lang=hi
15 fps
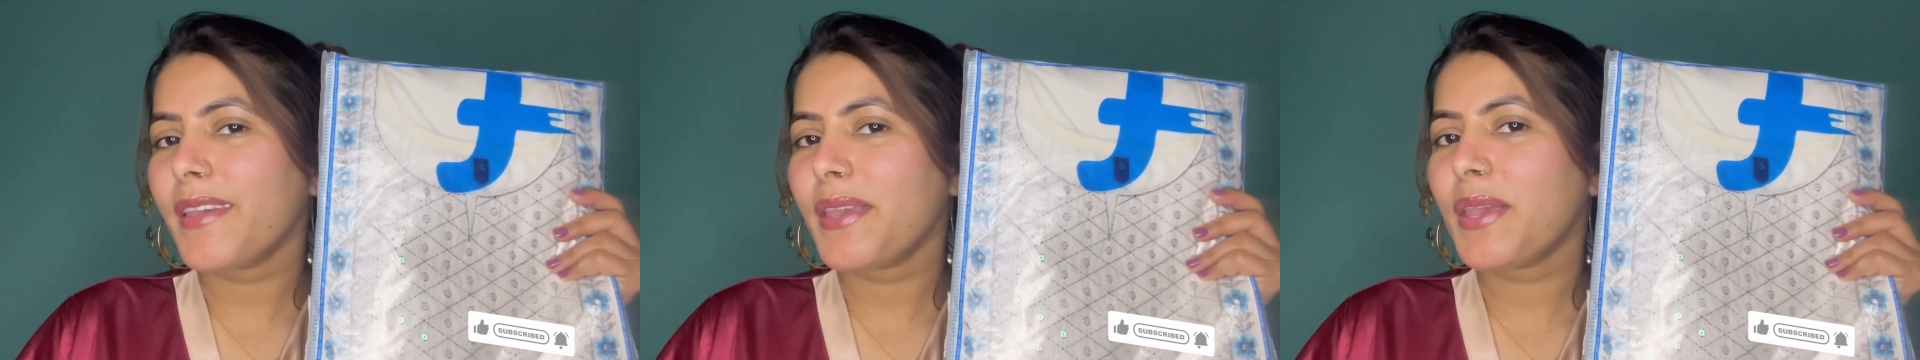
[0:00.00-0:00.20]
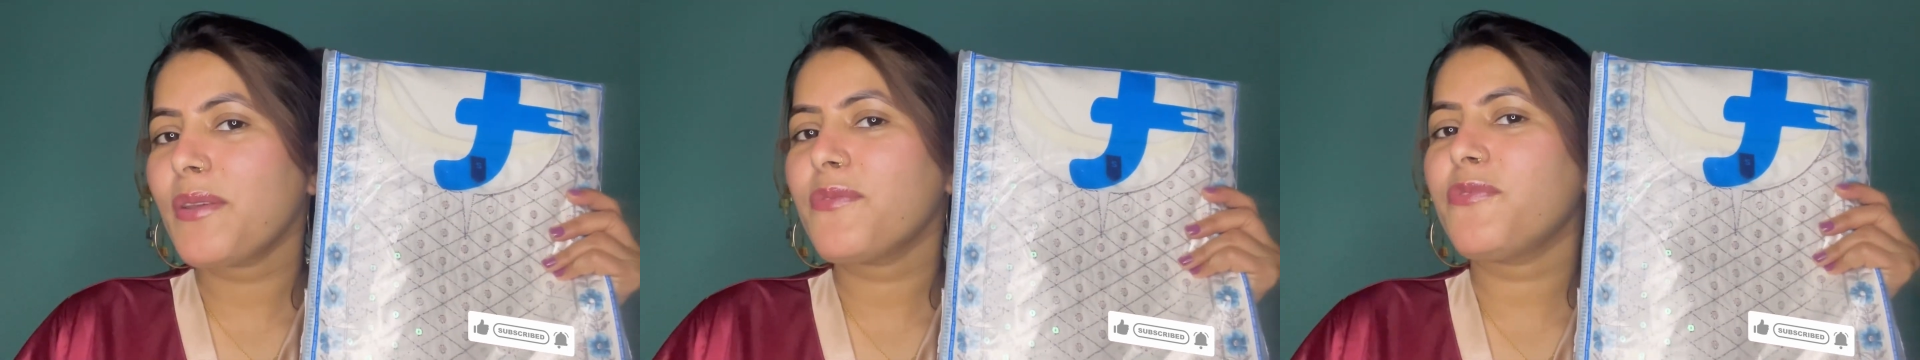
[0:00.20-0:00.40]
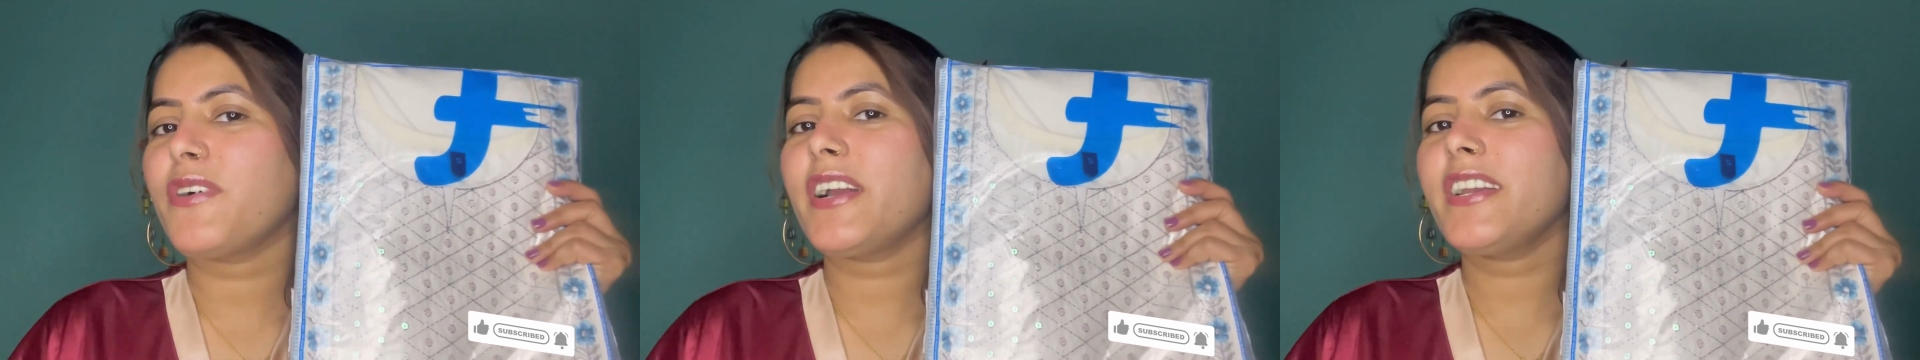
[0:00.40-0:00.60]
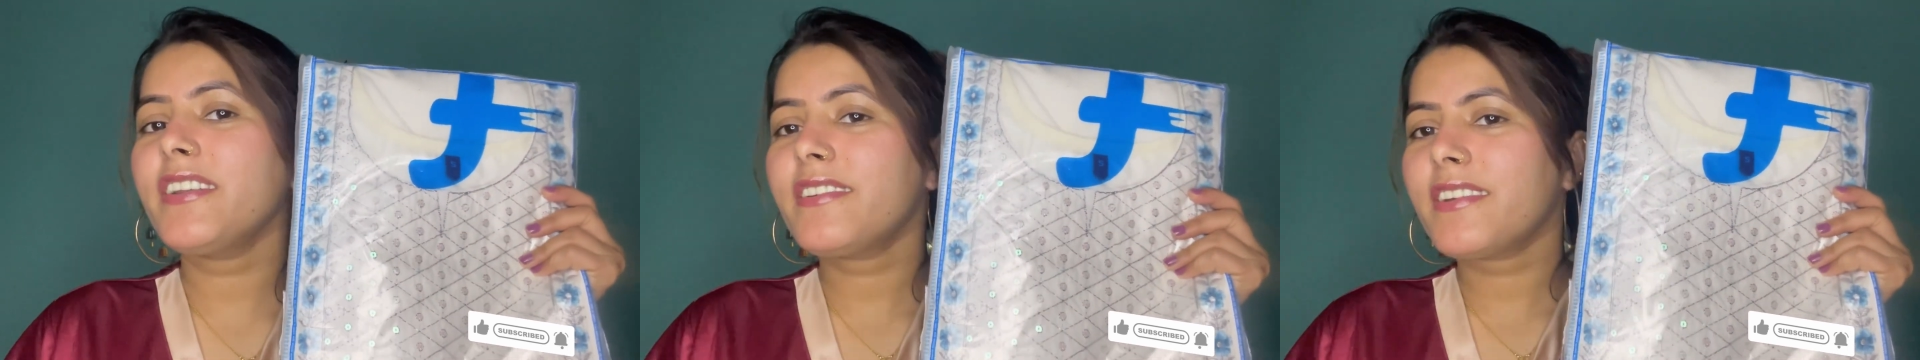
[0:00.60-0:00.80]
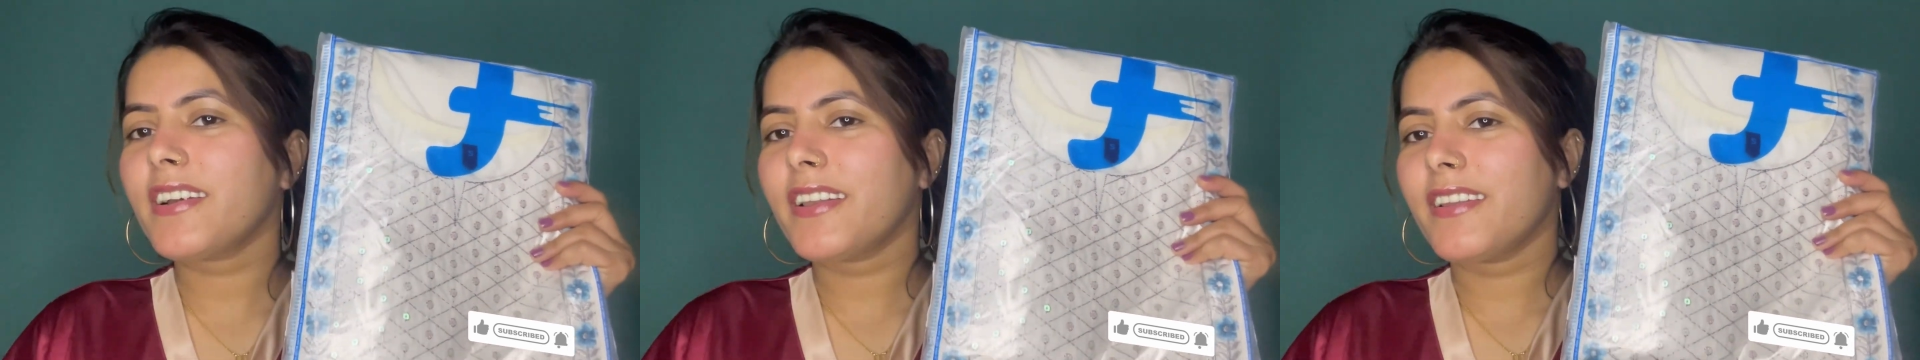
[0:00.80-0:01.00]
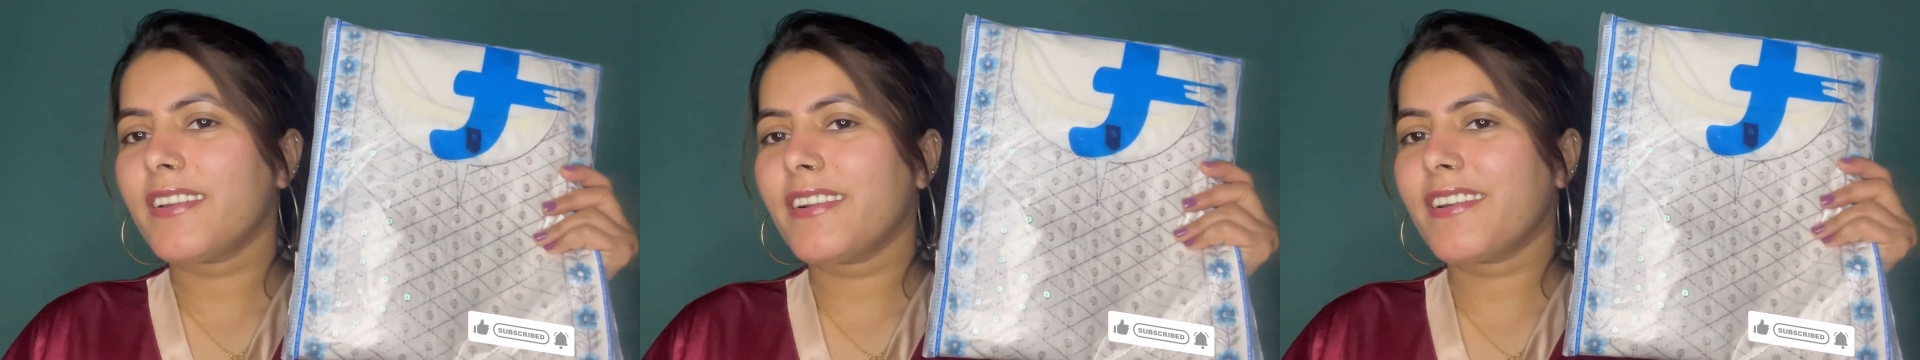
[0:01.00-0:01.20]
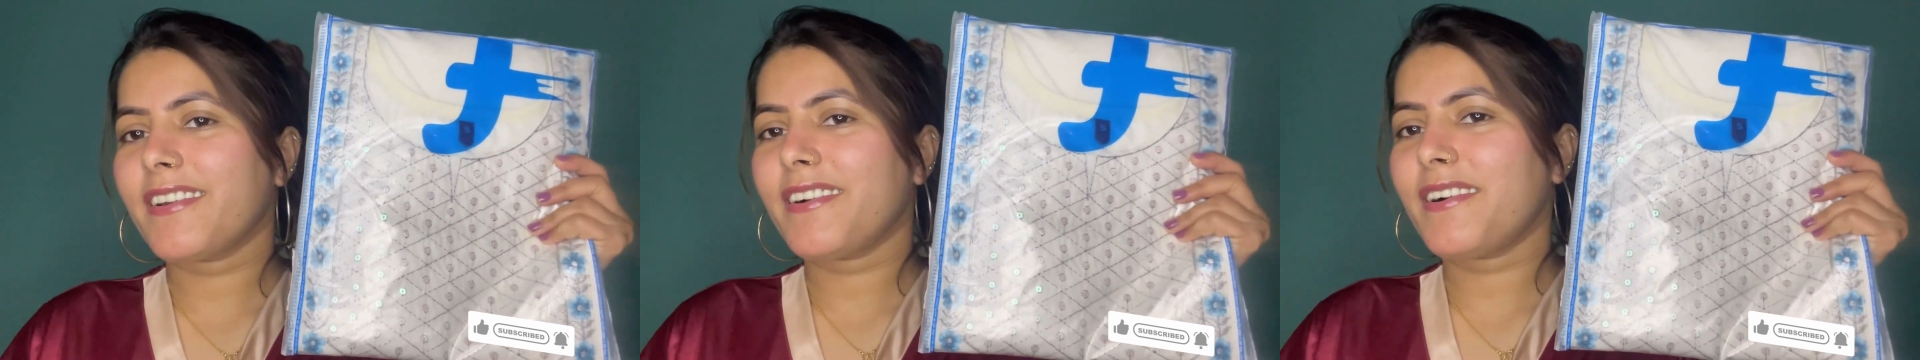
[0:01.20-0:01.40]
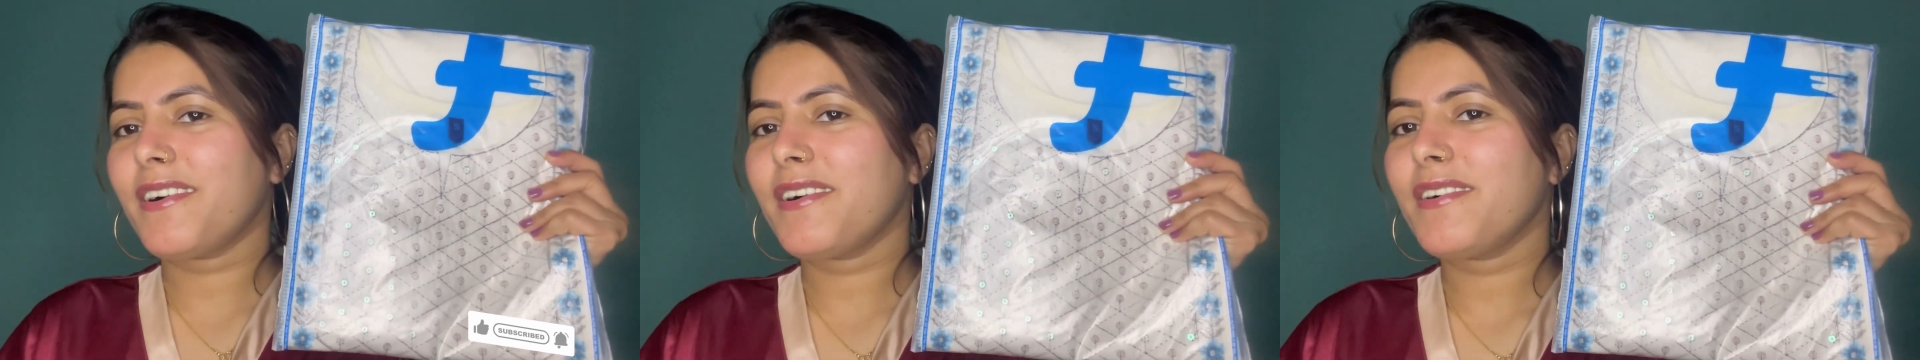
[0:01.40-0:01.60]
ये वाइट कलर
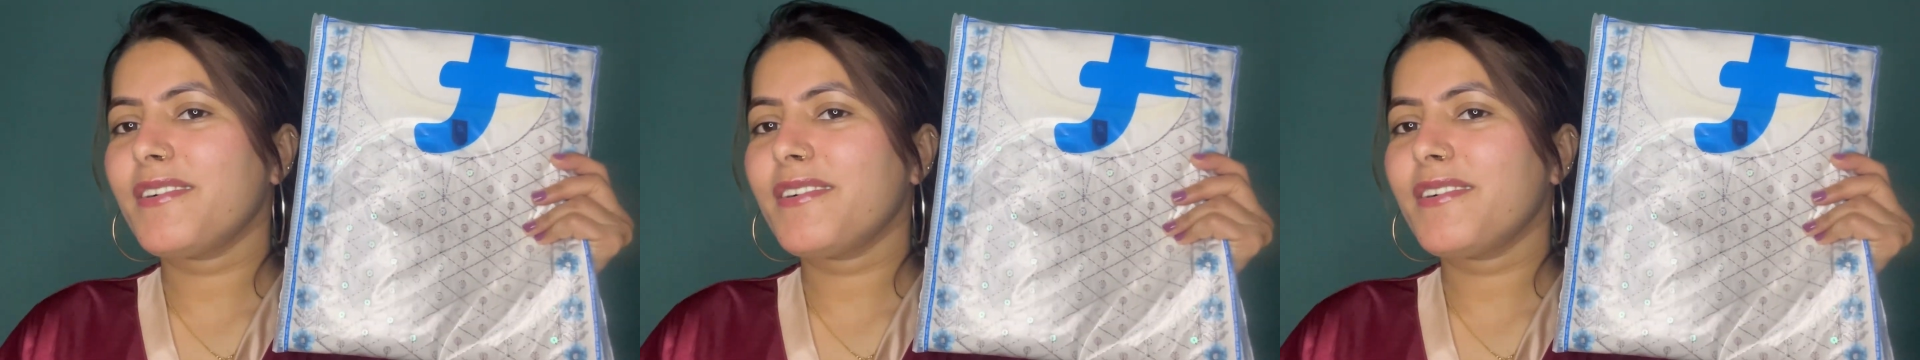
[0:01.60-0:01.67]
का